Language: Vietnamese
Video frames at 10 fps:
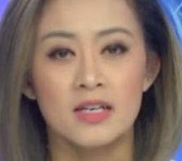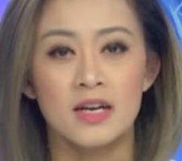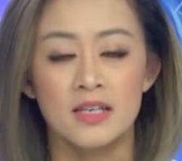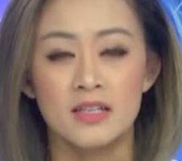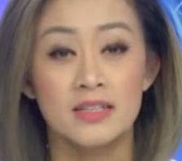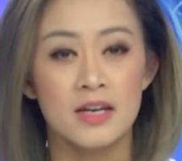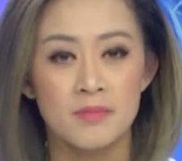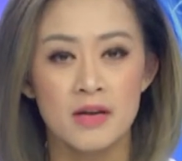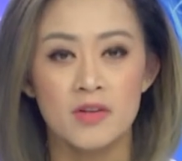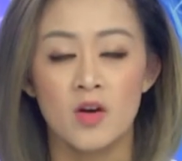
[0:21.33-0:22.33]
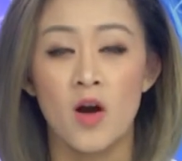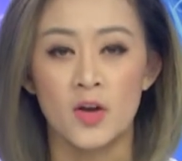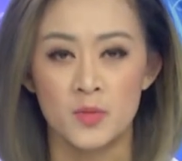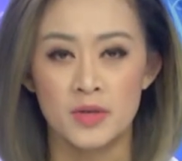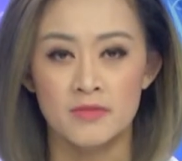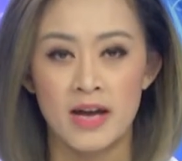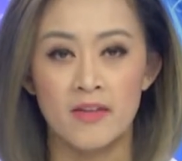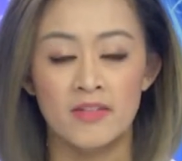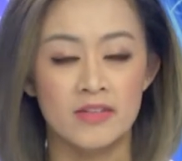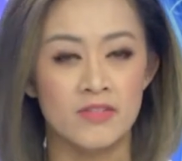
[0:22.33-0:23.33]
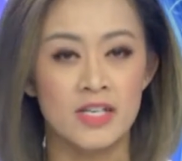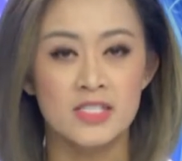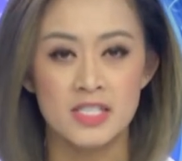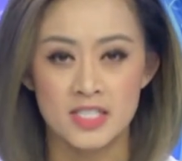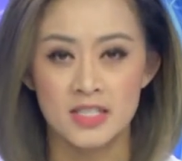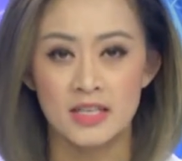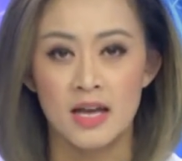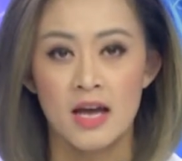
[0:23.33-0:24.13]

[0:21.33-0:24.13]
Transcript: gửi những cái thắc mắc và câu hỏi của mình vào với chương trình.